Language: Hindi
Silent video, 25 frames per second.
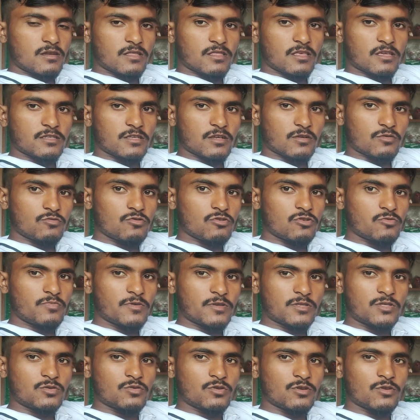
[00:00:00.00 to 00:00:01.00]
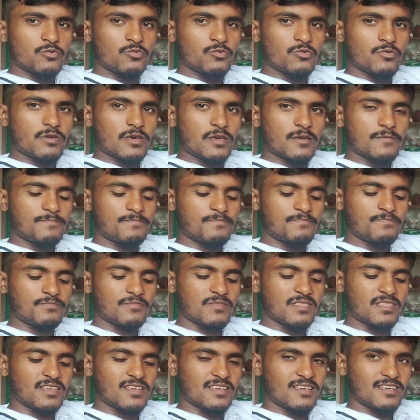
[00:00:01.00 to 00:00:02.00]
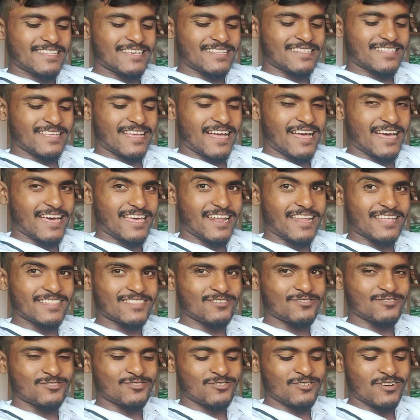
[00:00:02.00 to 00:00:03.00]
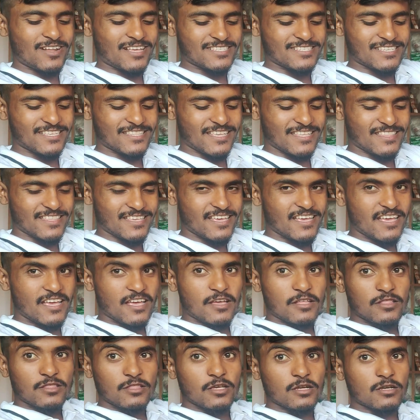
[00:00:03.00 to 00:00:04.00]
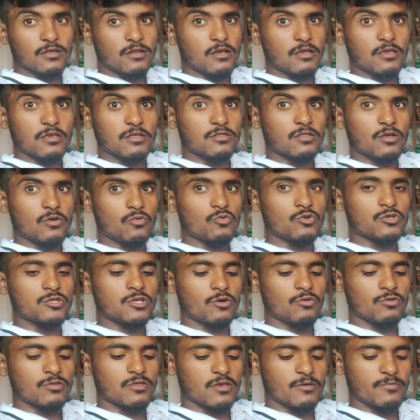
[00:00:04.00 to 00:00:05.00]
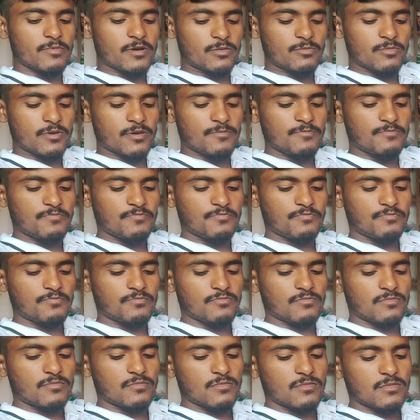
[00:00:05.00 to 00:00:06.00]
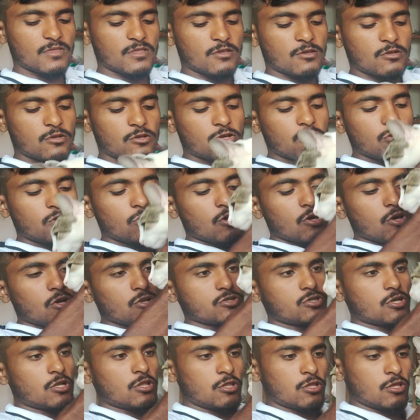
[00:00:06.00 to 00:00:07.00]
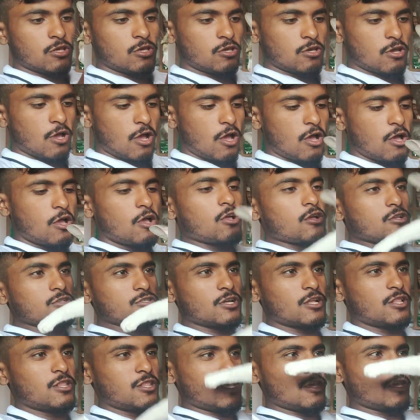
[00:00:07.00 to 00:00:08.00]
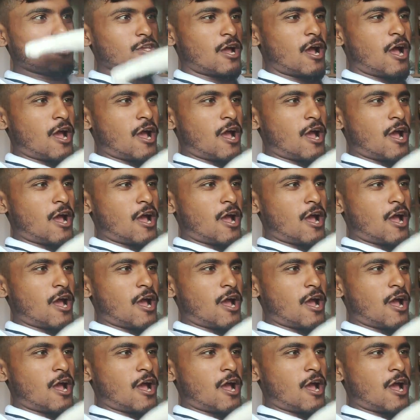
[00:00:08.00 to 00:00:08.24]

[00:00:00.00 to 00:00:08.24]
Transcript: नताशा गोद पे सोई हुई है देखते हराते दे थोड़ा सताते देखना कितना गुस्सा होती है बाद में जल्दी आ जल्दी